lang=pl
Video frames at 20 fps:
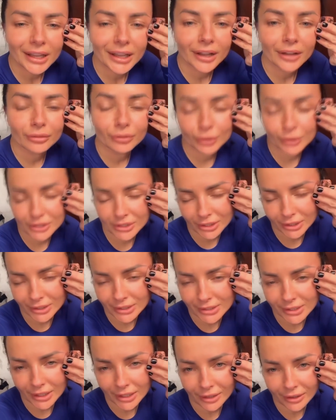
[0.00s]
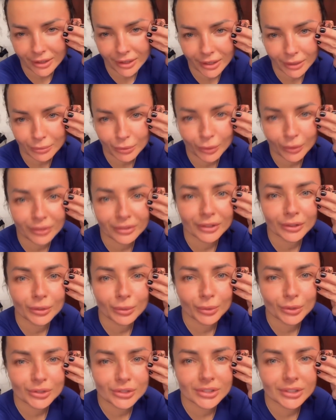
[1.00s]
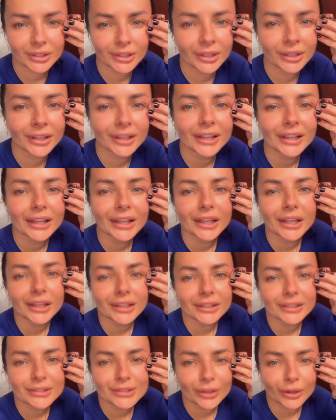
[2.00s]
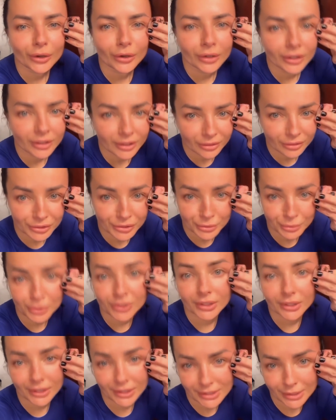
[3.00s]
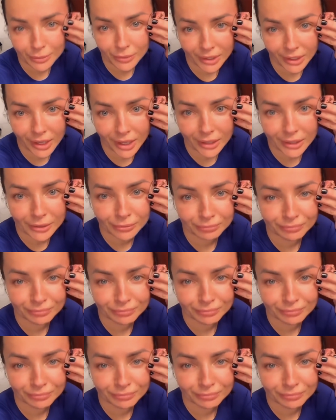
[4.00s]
w ogóle dzięki za miłe wiadomości. I co? Widzimy się na następnej gali.